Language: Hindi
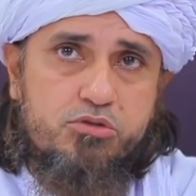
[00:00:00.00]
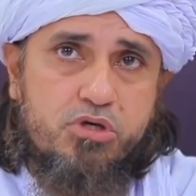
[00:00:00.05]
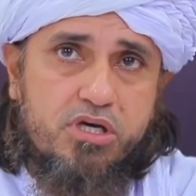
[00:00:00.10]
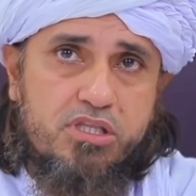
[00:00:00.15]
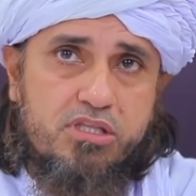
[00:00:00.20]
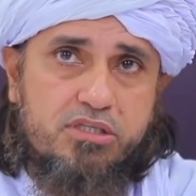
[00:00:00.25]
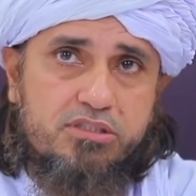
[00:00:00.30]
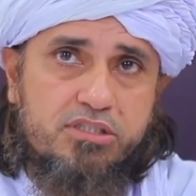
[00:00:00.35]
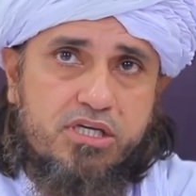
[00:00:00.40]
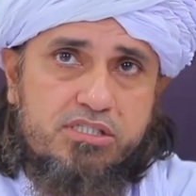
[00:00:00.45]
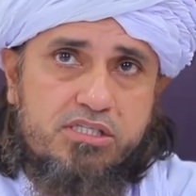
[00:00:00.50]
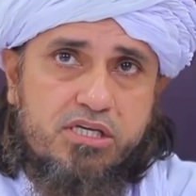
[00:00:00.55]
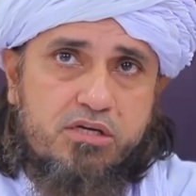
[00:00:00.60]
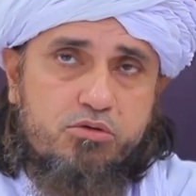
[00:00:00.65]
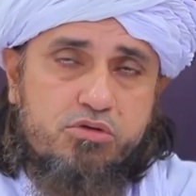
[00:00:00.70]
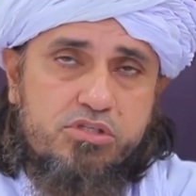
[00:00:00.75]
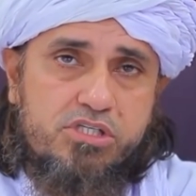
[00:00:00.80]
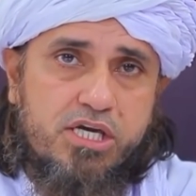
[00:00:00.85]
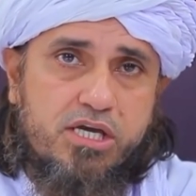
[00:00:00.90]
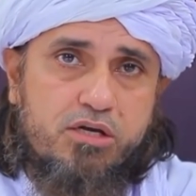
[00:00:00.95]
जो हज़रत हसन
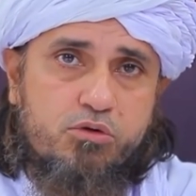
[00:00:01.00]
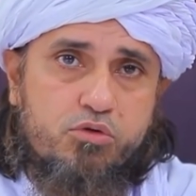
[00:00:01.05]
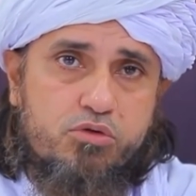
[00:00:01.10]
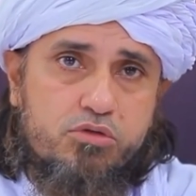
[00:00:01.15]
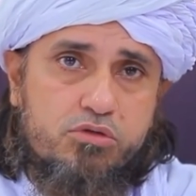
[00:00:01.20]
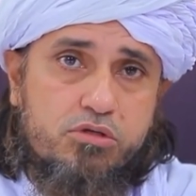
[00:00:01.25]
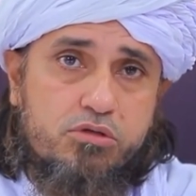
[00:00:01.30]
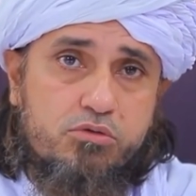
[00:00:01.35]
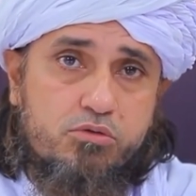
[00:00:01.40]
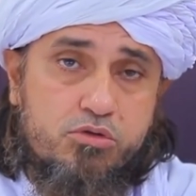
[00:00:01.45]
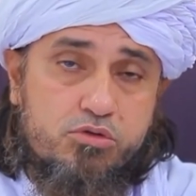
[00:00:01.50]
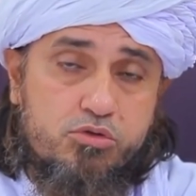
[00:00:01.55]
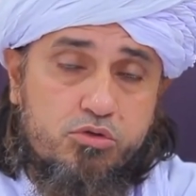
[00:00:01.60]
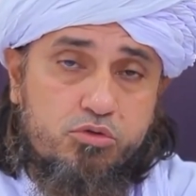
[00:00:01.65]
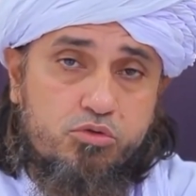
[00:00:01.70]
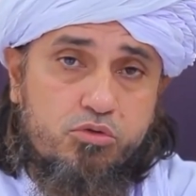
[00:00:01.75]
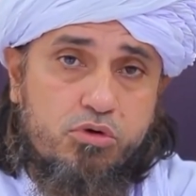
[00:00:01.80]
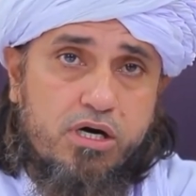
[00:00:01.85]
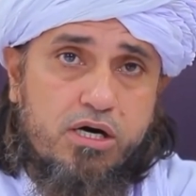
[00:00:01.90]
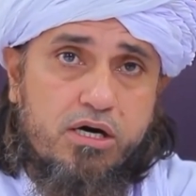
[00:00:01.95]
हुसैन को को जो
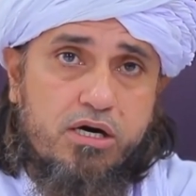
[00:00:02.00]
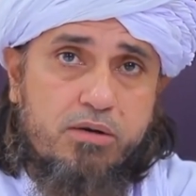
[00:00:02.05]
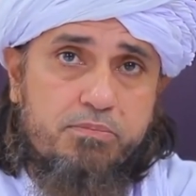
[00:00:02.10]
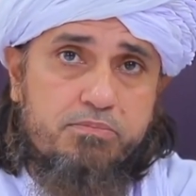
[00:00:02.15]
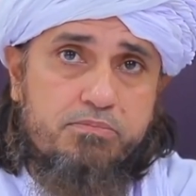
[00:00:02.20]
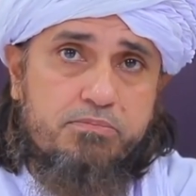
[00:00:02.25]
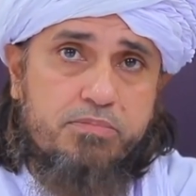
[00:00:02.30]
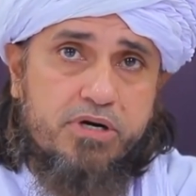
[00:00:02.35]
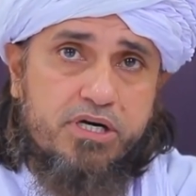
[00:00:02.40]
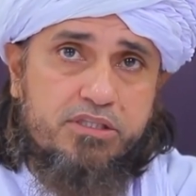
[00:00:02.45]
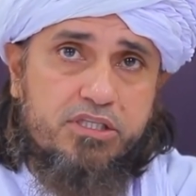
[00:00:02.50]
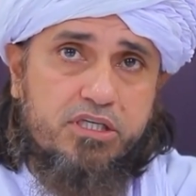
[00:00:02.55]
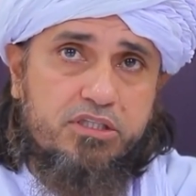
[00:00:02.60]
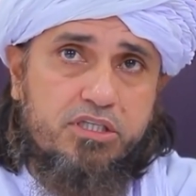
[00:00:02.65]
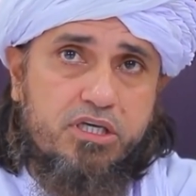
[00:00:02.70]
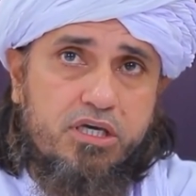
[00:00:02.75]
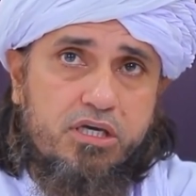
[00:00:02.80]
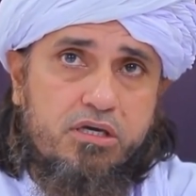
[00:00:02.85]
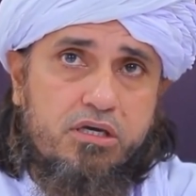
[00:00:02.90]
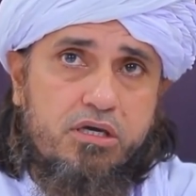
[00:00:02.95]
दुआ आप पढ़ते
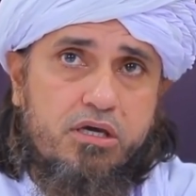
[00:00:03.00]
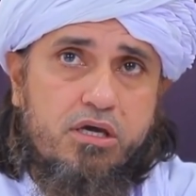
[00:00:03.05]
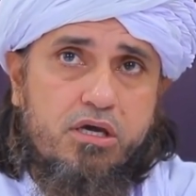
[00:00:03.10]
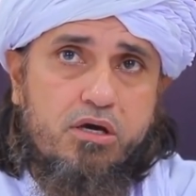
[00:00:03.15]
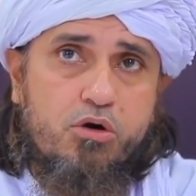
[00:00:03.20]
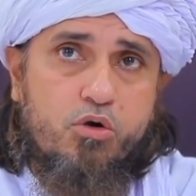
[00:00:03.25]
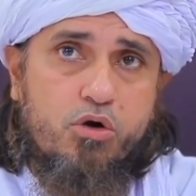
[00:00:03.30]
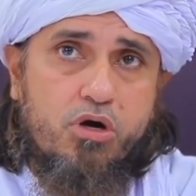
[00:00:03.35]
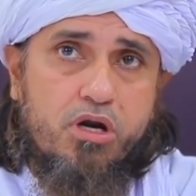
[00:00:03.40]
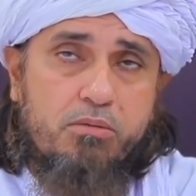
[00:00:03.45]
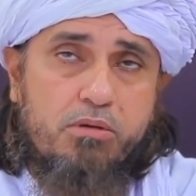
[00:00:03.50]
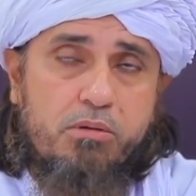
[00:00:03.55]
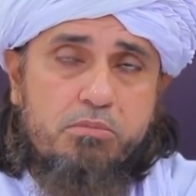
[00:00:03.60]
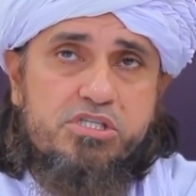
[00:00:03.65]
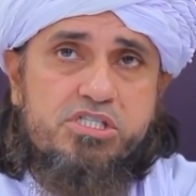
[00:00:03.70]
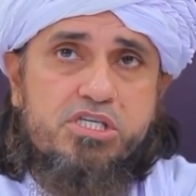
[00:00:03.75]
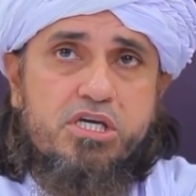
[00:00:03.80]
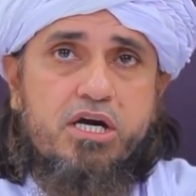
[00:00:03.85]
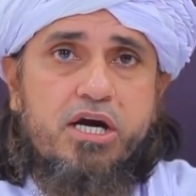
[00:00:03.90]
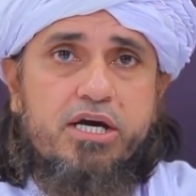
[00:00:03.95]
थे और हमें
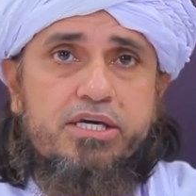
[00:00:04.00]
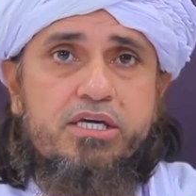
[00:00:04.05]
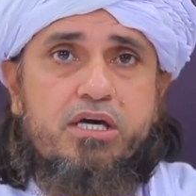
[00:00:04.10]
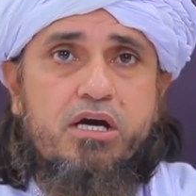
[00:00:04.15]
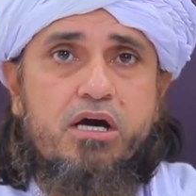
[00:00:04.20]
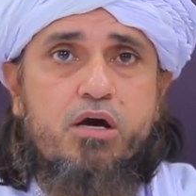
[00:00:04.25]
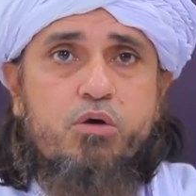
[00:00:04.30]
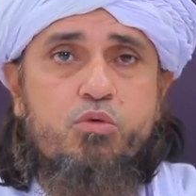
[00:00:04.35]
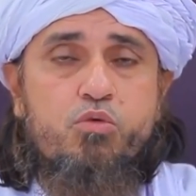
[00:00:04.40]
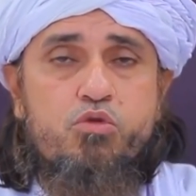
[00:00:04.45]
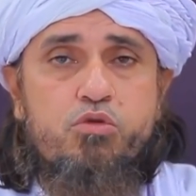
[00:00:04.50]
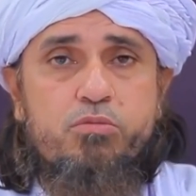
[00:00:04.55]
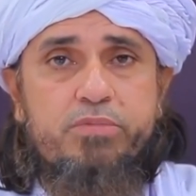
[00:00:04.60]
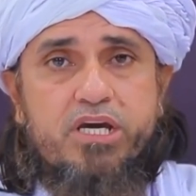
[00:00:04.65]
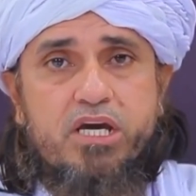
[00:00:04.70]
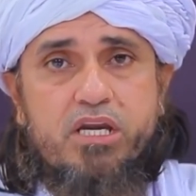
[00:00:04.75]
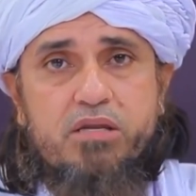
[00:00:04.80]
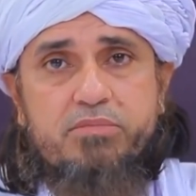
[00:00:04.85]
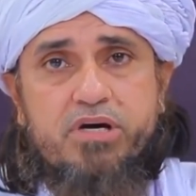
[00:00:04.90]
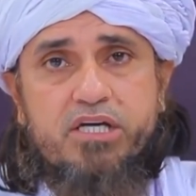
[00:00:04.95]
भी सिखाई है आऊद
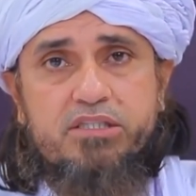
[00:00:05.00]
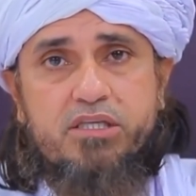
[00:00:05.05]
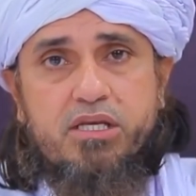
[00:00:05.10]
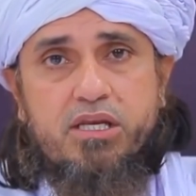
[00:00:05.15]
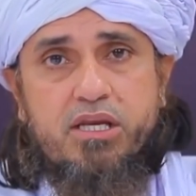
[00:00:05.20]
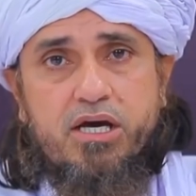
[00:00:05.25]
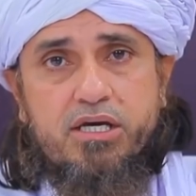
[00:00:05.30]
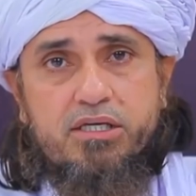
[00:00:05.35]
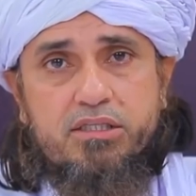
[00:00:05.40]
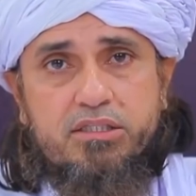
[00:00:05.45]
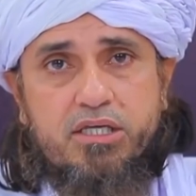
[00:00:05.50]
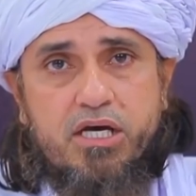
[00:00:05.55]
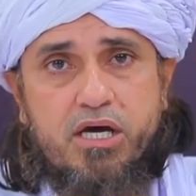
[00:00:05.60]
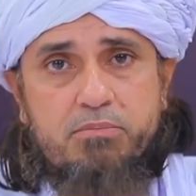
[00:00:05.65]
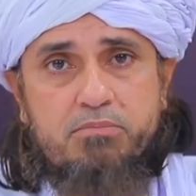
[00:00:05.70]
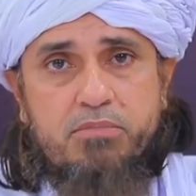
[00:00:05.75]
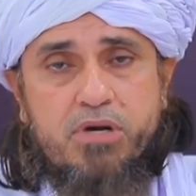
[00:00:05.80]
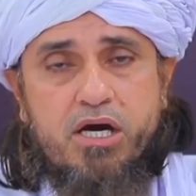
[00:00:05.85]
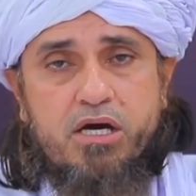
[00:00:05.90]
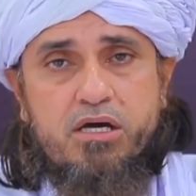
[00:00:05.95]
भी कलिमात
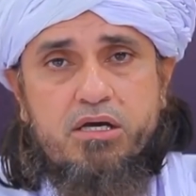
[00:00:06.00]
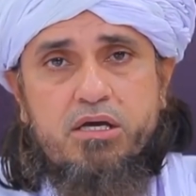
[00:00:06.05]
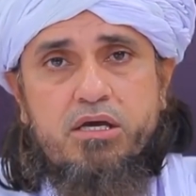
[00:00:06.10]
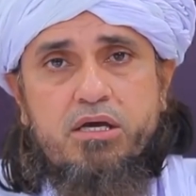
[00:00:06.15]
तामा